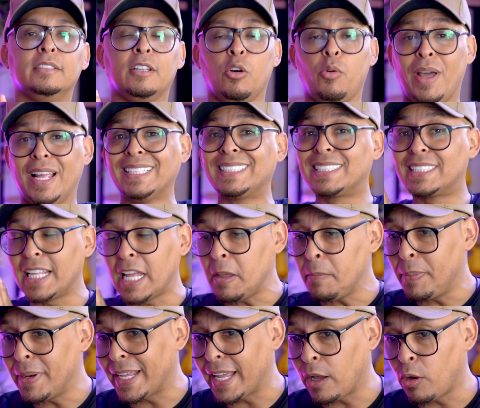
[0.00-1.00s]
Não é
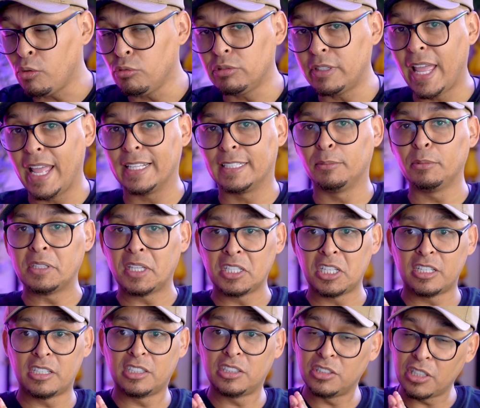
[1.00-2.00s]
sempre que acontece. Muita
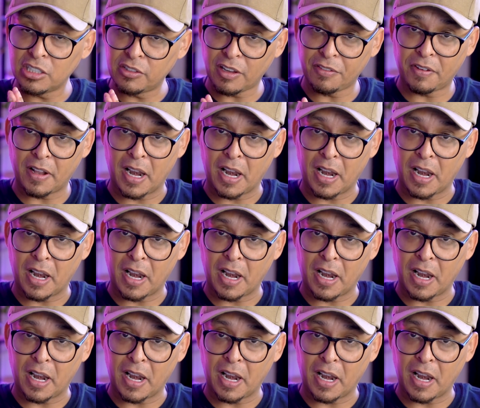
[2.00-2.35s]
gente, gente vai